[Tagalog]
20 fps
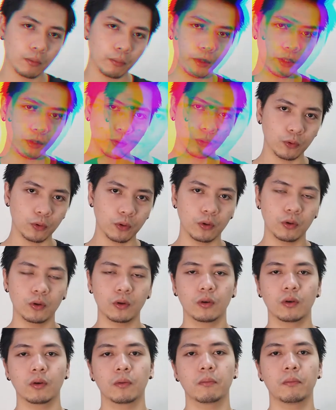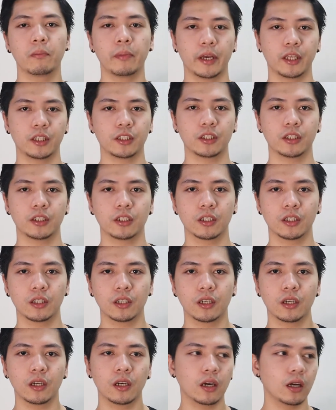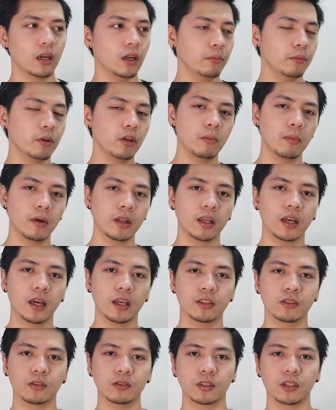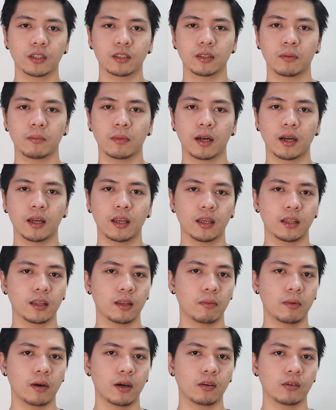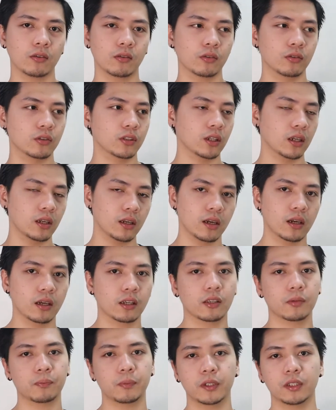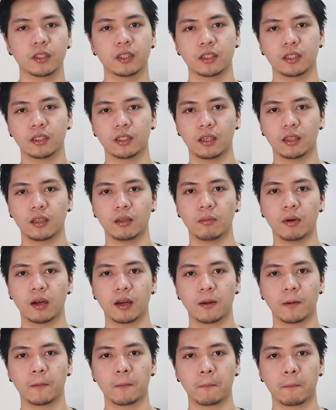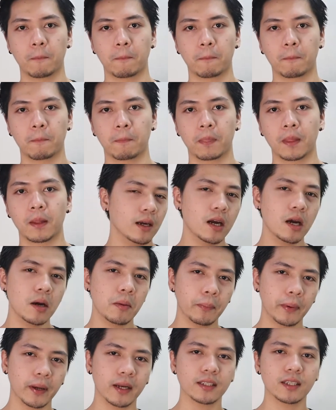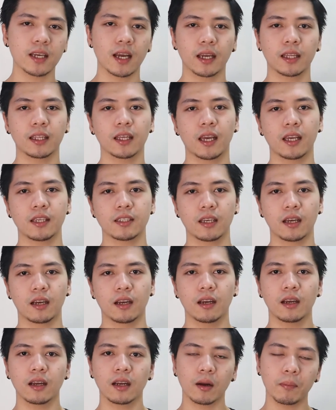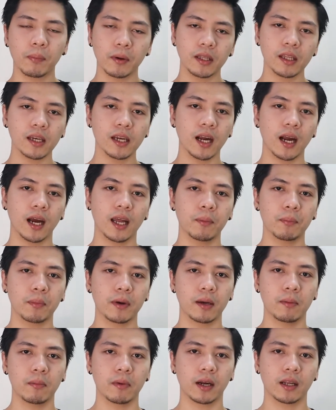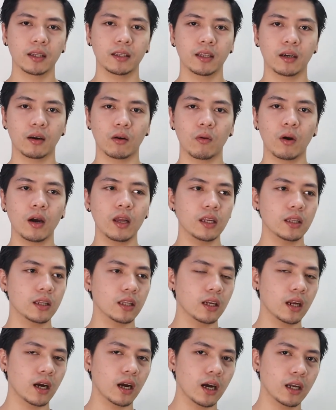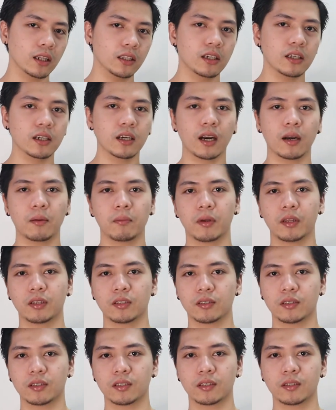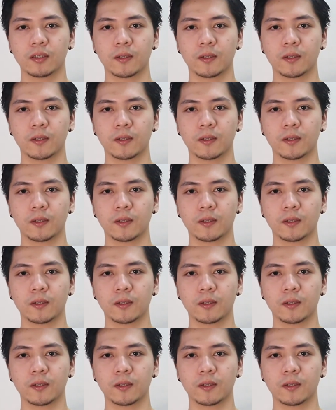Number 2, bench. Alam niyo naman guys kung saan siya magaling, 'di ba? Kung saan ang expertise niya, 'di ba? Para sa akin guys, ha, kapag naghahanap ka ng magandang quality ng undergarments,